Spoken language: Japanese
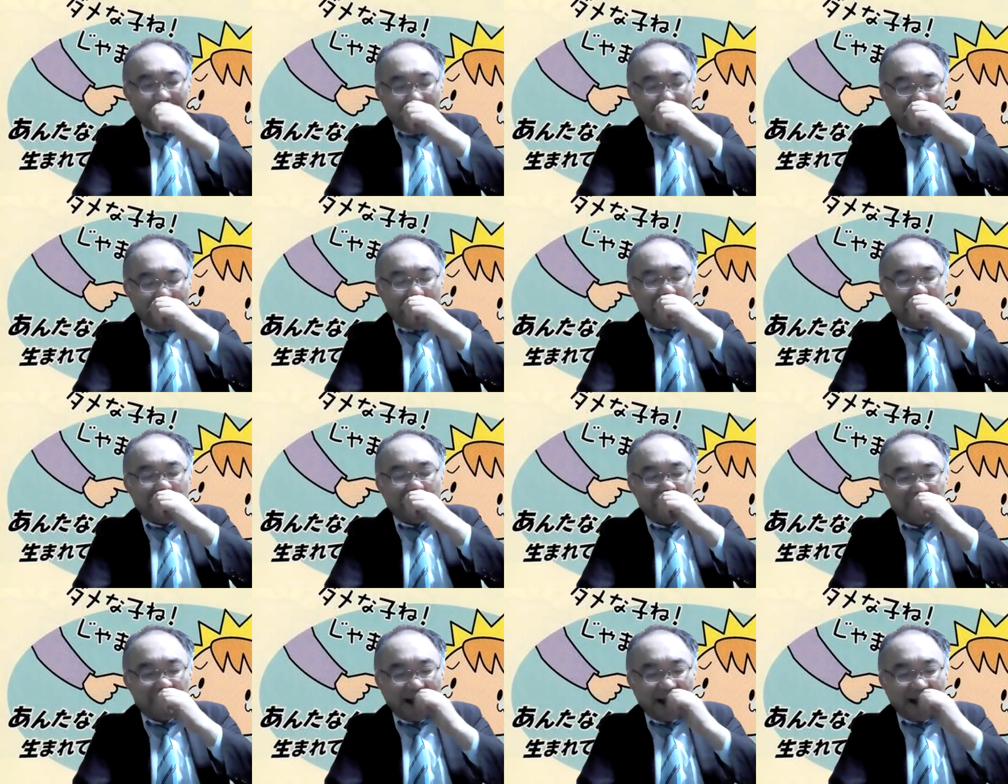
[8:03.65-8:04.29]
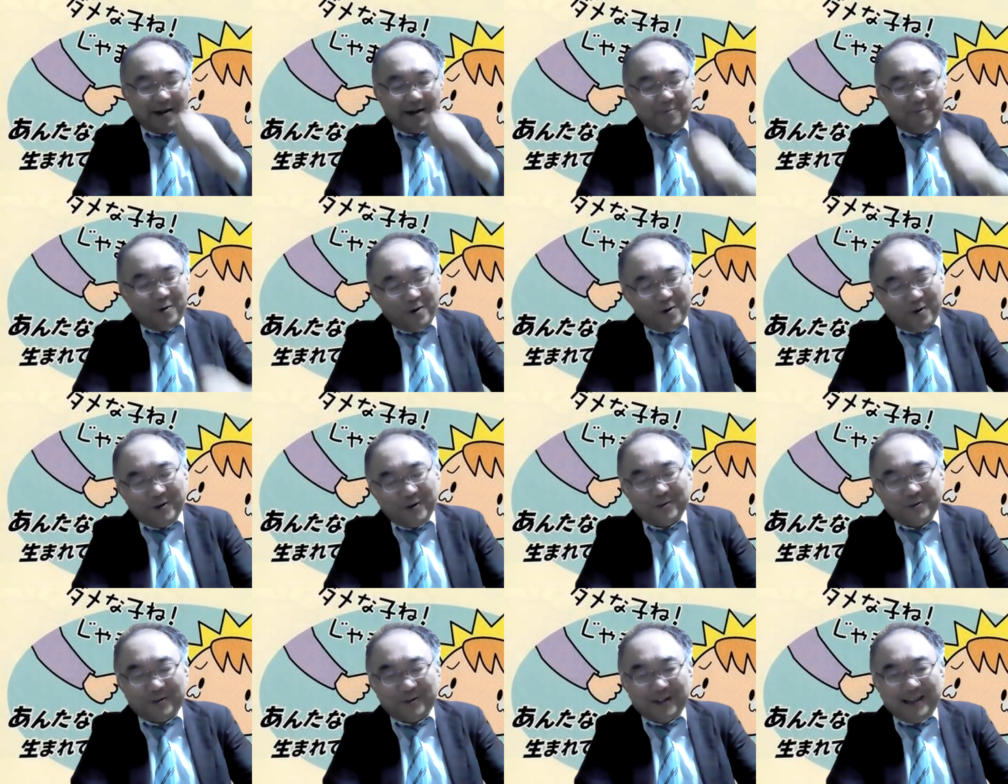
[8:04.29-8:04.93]
はい。だからもう
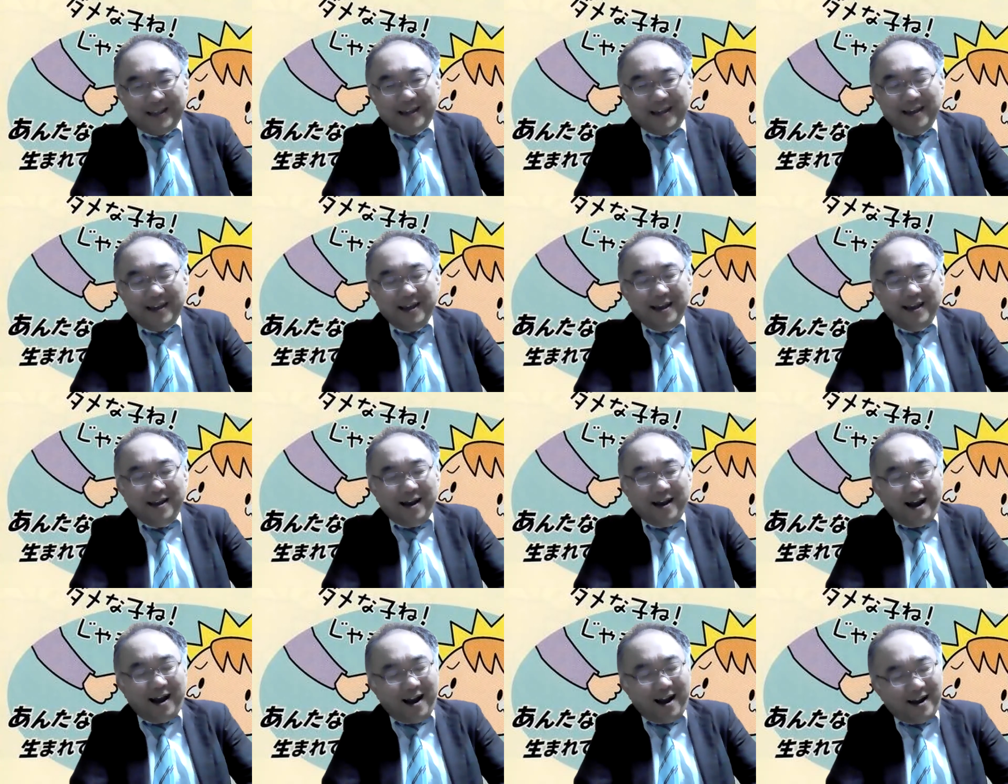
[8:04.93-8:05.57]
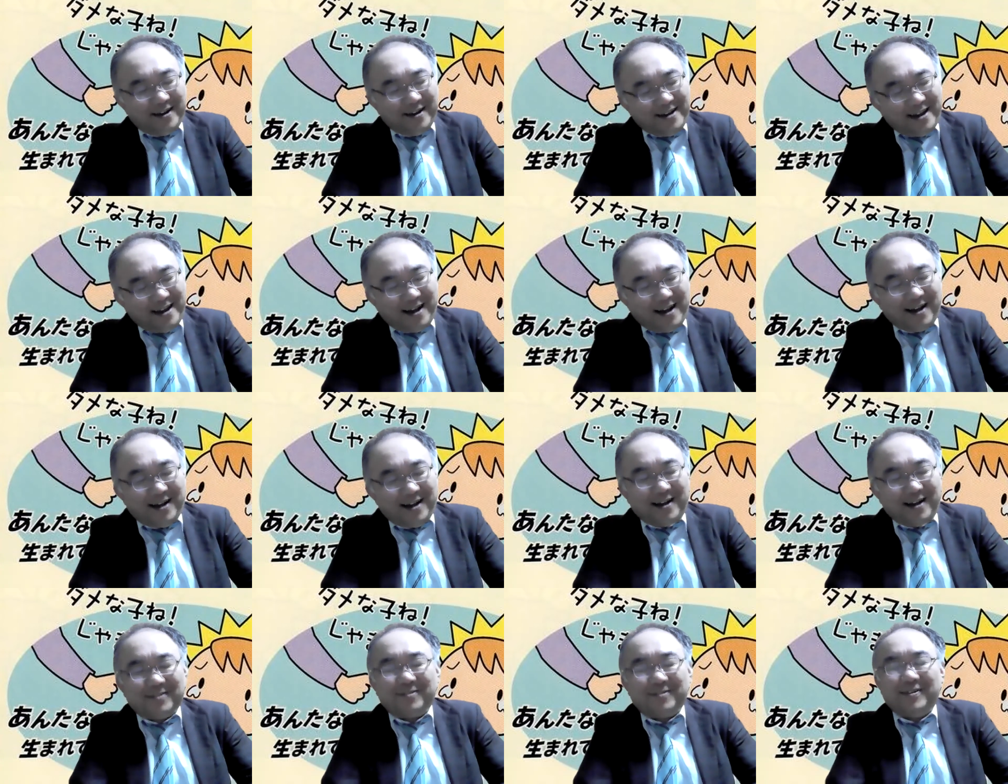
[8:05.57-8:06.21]
本当に、あ
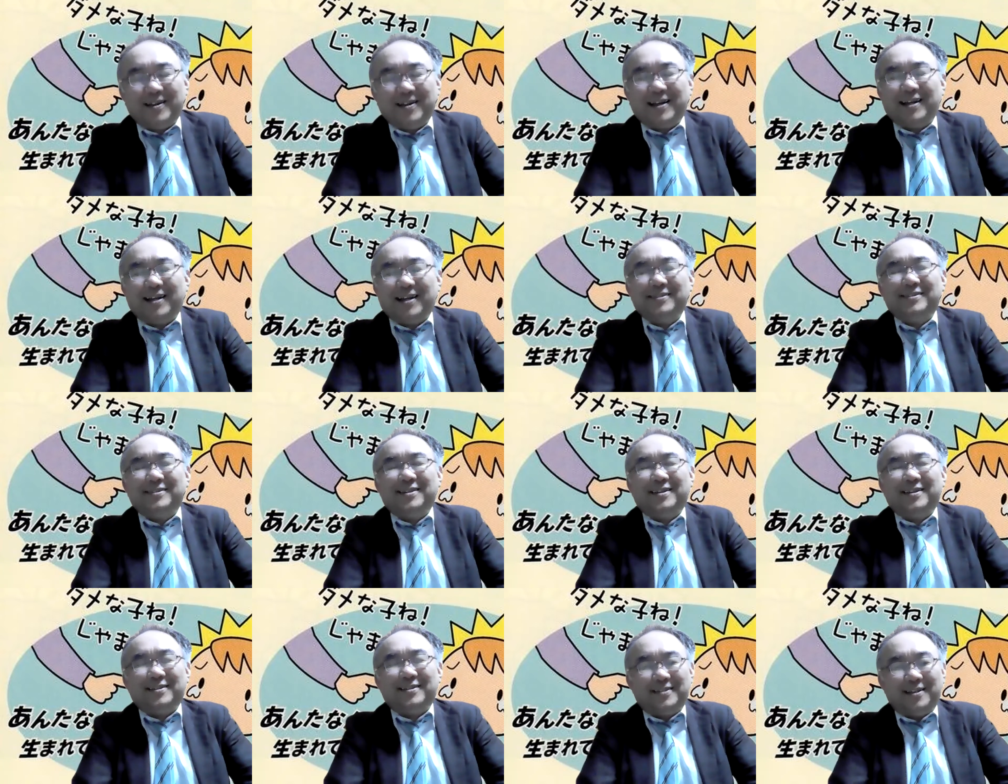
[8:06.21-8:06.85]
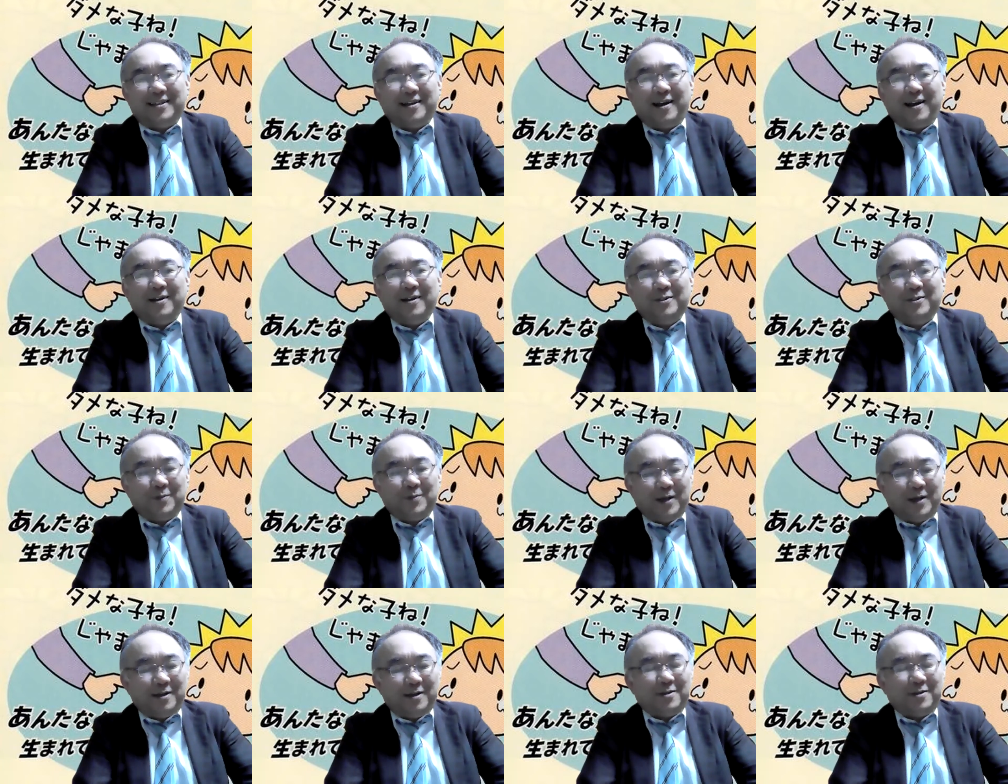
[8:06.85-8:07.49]
りゃーというような感じでですね、大
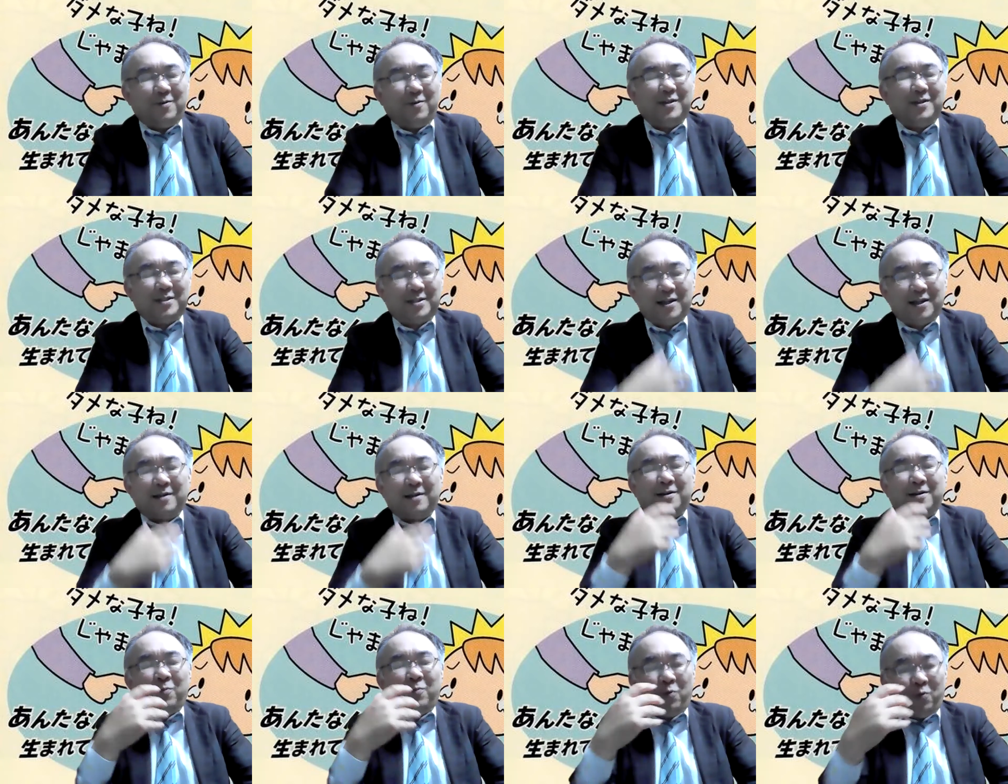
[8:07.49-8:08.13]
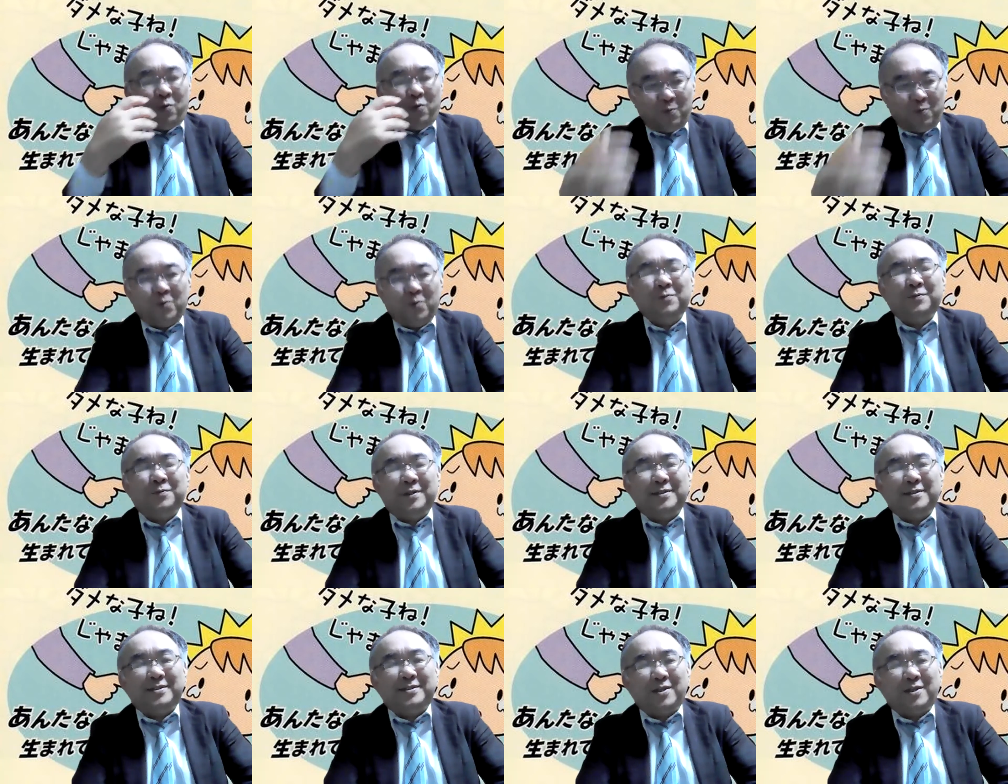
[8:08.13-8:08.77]
丈夫かなって私なんかも思
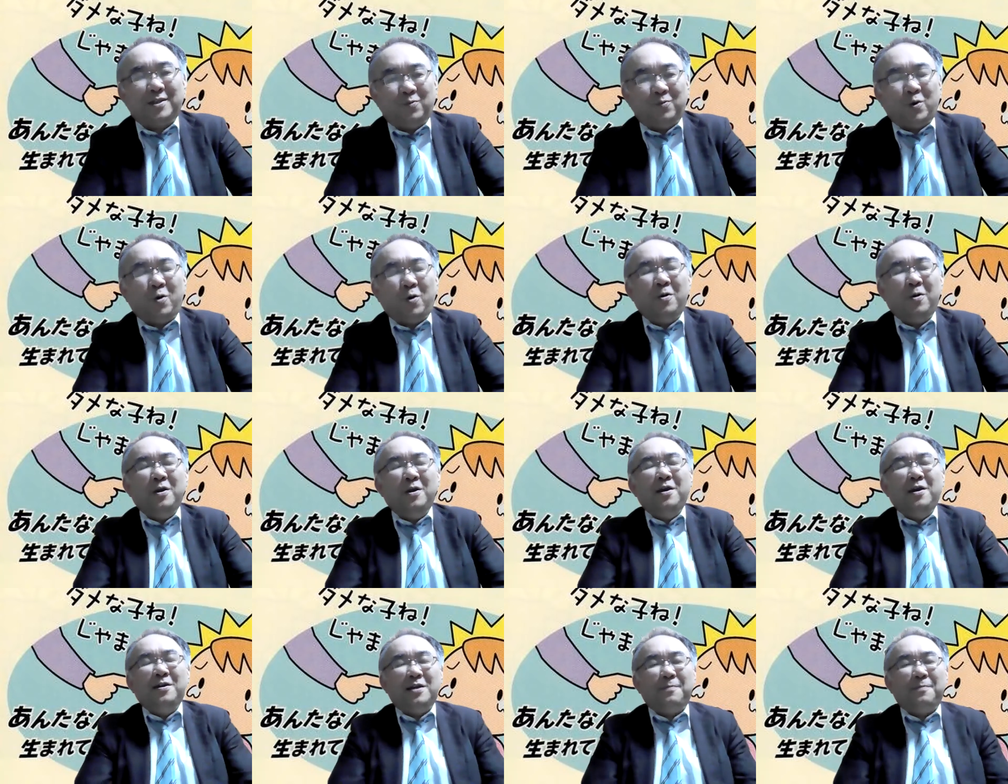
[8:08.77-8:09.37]
うんですけども、